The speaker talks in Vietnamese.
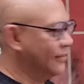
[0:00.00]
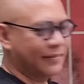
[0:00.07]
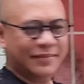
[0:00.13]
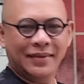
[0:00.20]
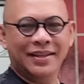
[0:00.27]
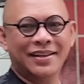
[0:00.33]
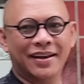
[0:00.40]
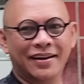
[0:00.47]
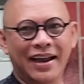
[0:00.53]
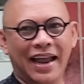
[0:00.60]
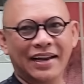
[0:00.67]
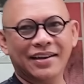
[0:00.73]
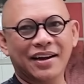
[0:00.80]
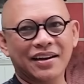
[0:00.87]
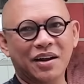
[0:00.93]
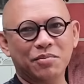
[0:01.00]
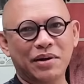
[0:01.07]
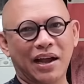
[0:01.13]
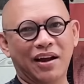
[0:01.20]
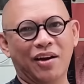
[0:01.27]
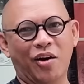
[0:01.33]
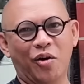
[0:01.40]
dự án cất nóc
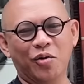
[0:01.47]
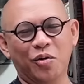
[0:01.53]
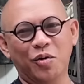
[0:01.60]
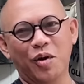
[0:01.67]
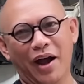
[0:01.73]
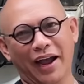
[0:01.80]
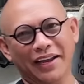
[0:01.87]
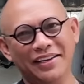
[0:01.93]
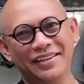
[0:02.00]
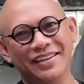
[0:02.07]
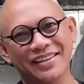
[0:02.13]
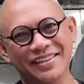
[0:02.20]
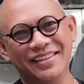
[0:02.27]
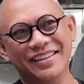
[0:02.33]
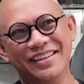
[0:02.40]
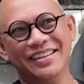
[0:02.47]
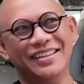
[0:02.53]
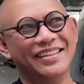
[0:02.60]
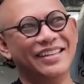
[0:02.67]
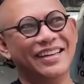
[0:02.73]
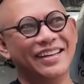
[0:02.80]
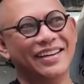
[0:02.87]
căn hộ của ngoại
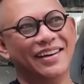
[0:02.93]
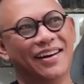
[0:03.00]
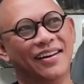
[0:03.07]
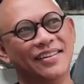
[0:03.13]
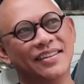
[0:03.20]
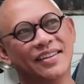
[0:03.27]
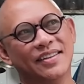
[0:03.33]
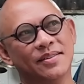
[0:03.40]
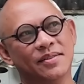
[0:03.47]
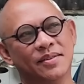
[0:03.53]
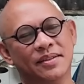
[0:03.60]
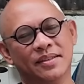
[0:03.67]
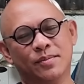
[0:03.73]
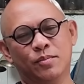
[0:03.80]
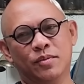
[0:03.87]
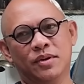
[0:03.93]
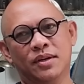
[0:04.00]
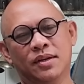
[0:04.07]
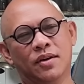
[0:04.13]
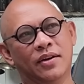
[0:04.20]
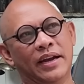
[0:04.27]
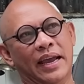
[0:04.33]
ở
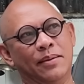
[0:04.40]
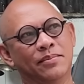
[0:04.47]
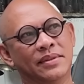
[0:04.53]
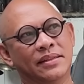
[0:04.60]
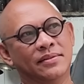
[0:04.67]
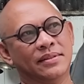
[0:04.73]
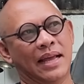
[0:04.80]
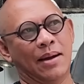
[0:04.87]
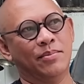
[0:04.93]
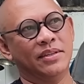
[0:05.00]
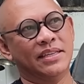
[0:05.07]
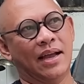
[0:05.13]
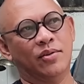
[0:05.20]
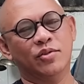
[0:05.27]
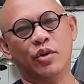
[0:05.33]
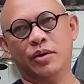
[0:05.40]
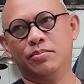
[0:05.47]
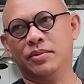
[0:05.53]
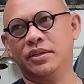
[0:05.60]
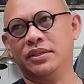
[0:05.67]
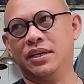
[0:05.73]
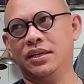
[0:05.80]
con hẻm
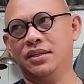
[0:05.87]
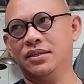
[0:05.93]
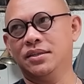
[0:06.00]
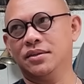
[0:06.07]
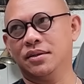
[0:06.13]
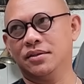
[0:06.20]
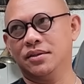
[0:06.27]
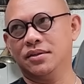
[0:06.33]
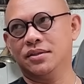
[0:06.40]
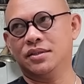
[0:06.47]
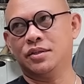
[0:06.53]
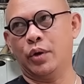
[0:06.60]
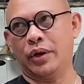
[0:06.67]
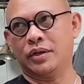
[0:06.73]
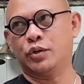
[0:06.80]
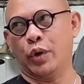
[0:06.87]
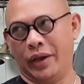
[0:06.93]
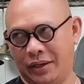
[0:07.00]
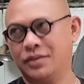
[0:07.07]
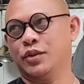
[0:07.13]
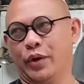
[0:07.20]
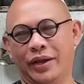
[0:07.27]
86/19 rồi
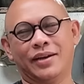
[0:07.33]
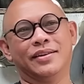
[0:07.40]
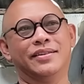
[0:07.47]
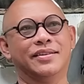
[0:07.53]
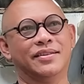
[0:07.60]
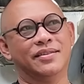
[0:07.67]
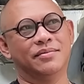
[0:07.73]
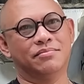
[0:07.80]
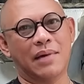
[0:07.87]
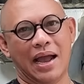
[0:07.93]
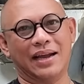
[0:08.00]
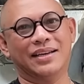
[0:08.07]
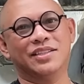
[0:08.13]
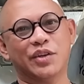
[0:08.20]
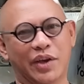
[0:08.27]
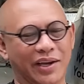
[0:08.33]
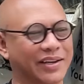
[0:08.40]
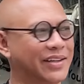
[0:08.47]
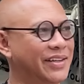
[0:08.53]
xuyệt ba cái xuyệt